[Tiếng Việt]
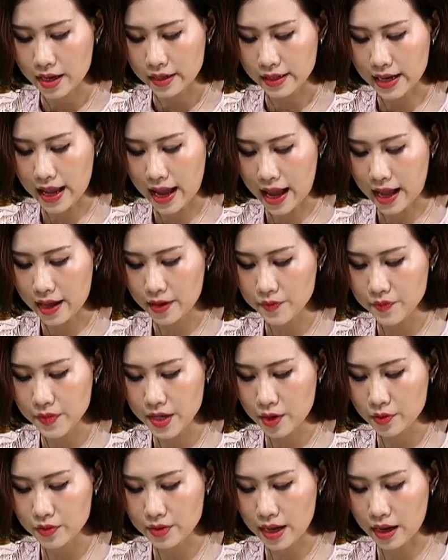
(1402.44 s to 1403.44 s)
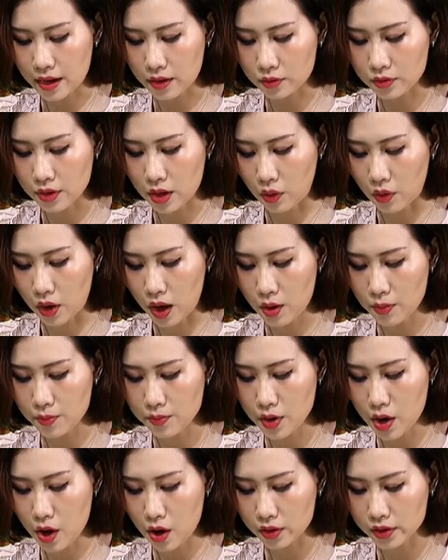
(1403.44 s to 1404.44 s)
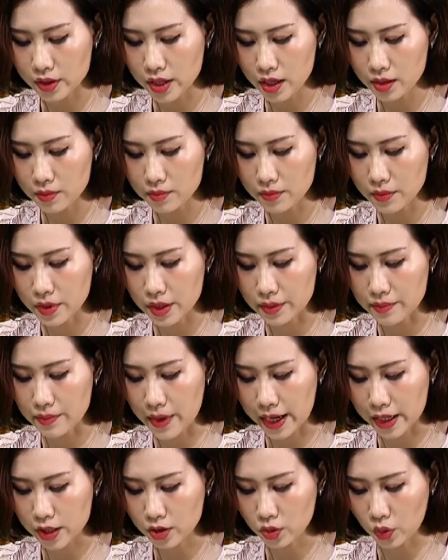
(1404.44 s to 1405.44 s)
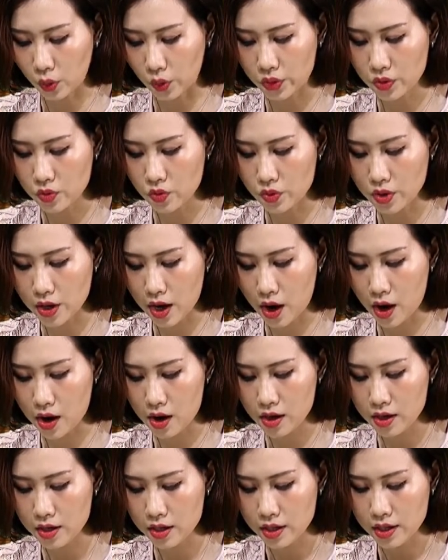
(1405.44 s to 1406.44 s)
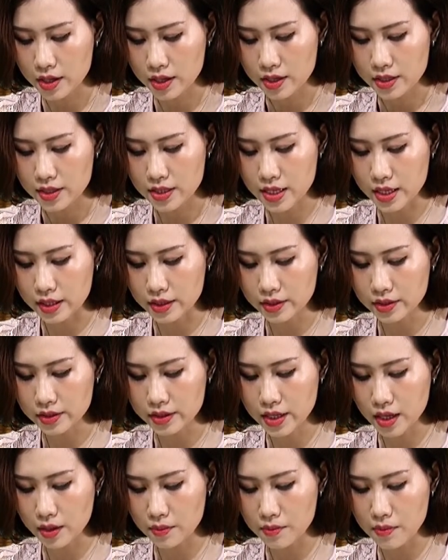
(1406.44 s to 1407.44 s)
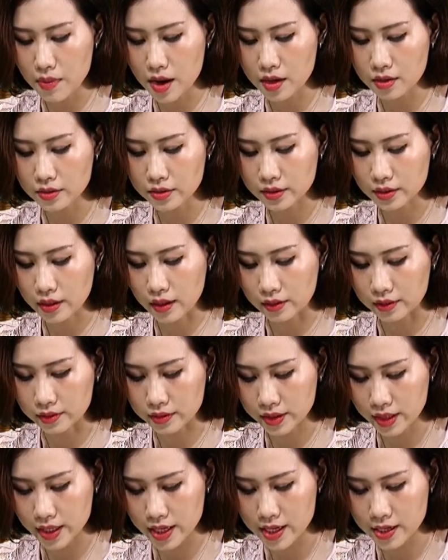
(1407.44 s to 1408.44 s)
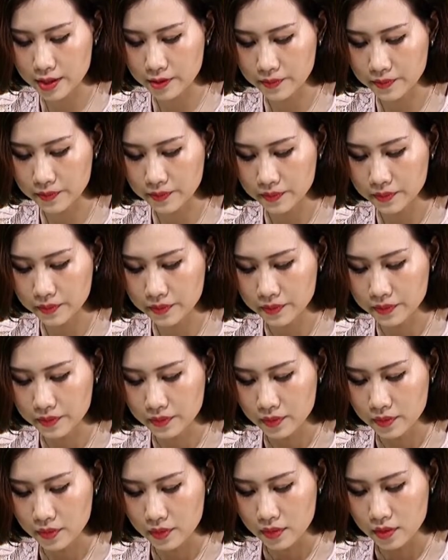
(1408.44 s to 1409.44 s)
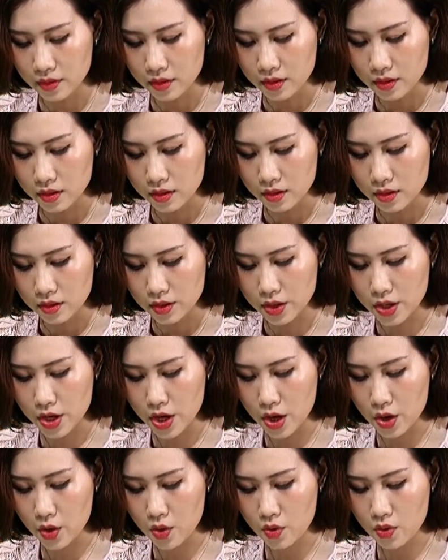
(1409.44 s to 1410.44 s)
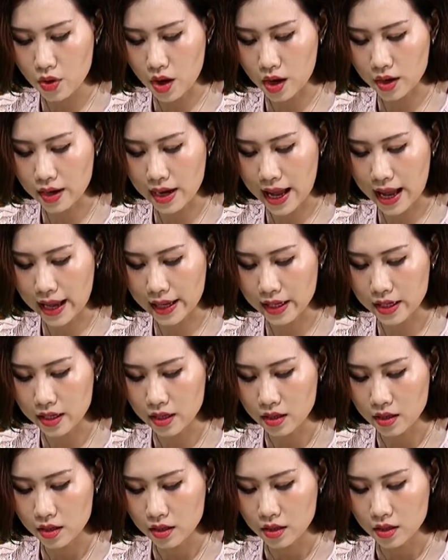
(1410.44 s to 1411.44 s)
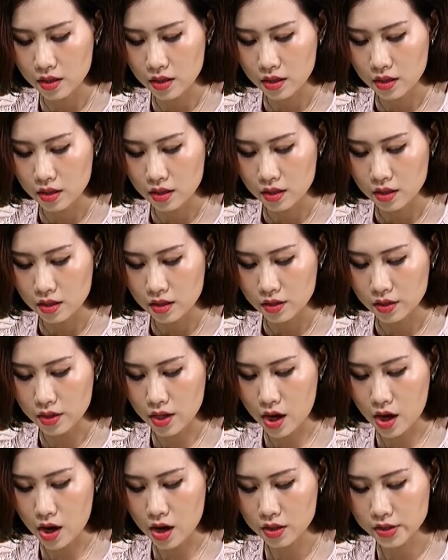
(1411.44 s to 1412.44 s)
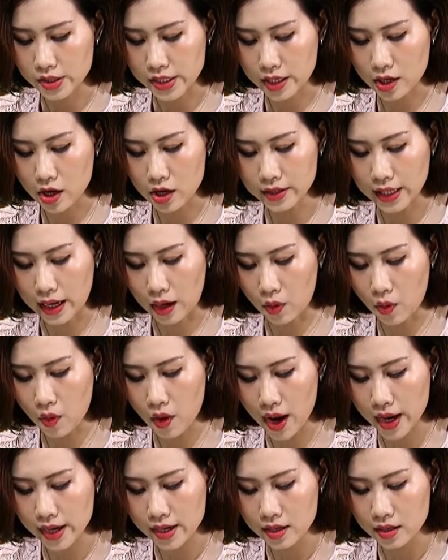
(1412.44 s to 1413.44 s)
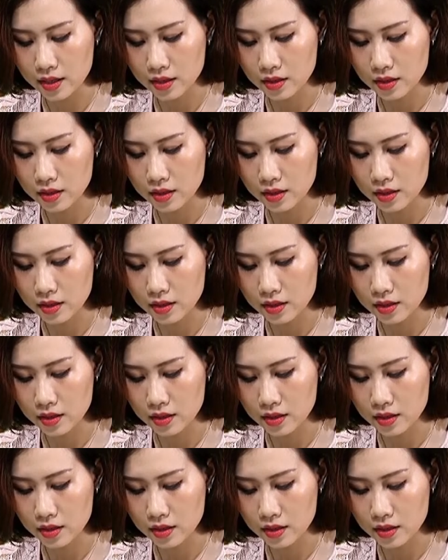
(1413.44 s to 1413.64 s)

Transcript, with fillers: đã gieo vào đầu óc non nớt 17 tuổi của nó những giấc mơ thần tiên. Nếu ở lại, nó sẽ có thằng khoai.